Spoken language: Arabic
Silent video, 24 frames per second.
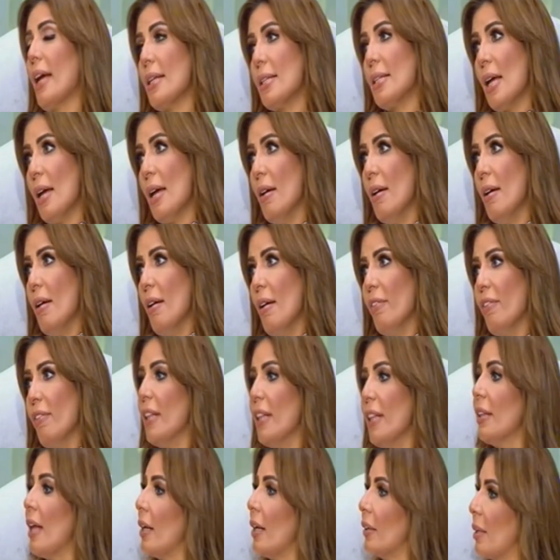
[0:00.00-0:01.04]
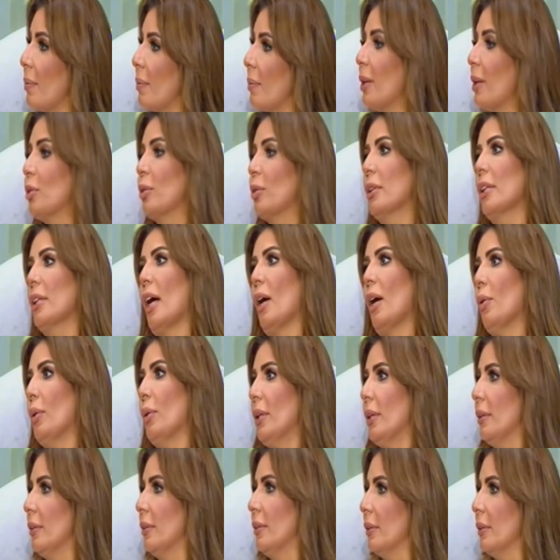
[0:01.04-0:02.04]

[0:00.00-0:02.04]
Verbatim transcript: كذا فانت اعتبرته تدخل